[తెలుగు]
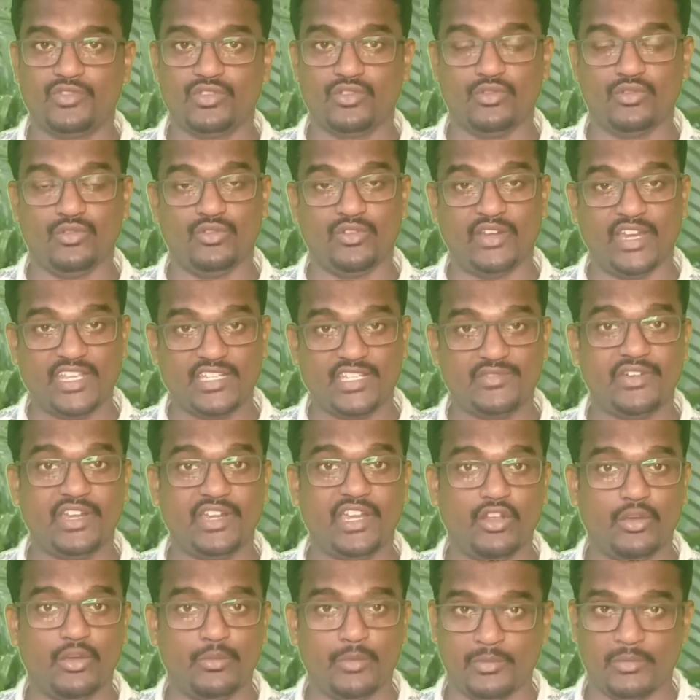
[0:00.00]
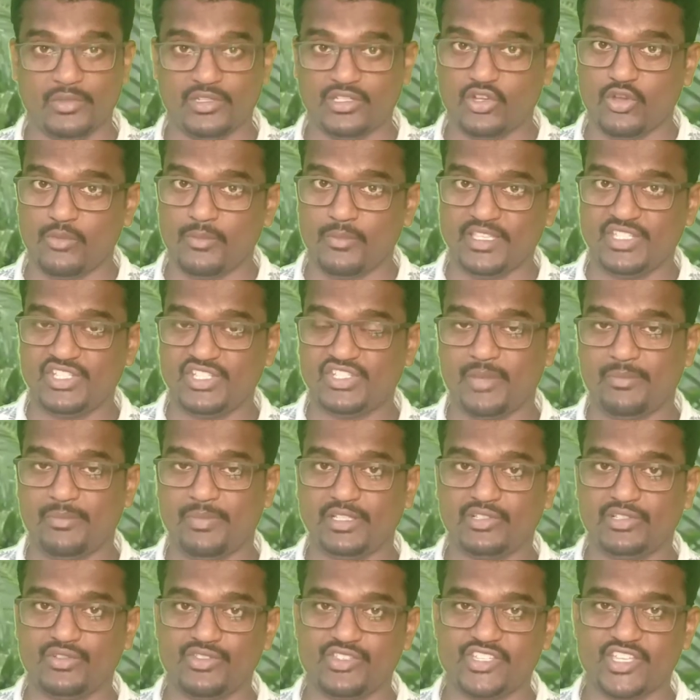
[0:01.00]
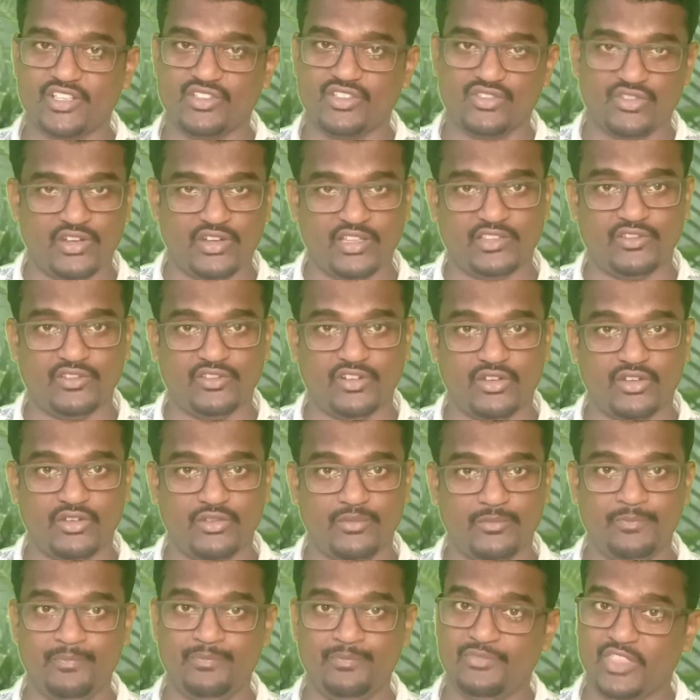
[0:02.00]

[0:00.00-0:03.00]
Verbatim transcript: సో నెక్స్ట్ వీడియోలో మేము ముందుకు మంచి టాపిక్తో సో అంతవరకు